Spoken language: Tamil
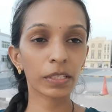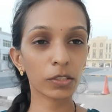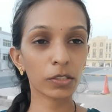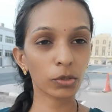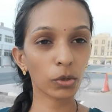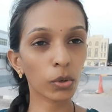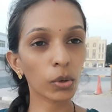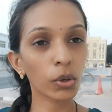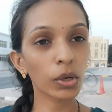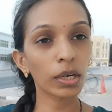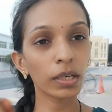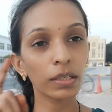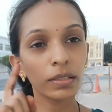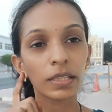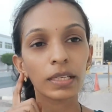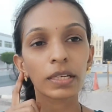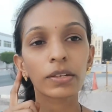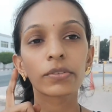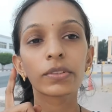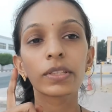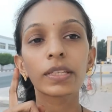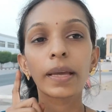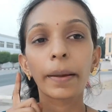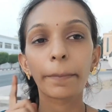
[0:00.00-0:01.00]
ஸோ
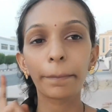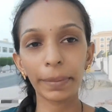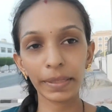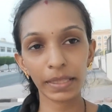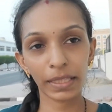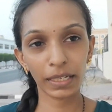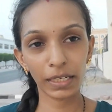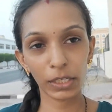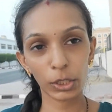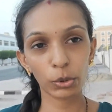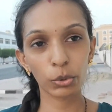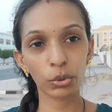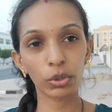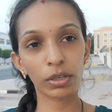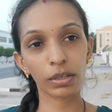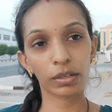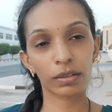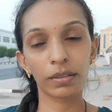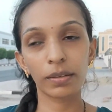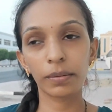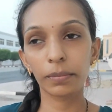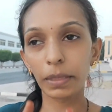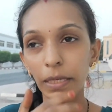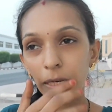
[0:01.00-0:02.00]
குழந்தைக்கு வந்து எப்போ தண்ணி
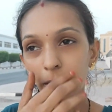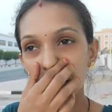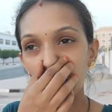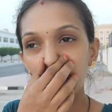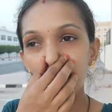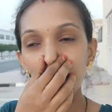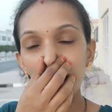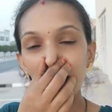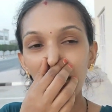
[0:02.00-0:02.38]
கொடுக்குறது அப்படின்னு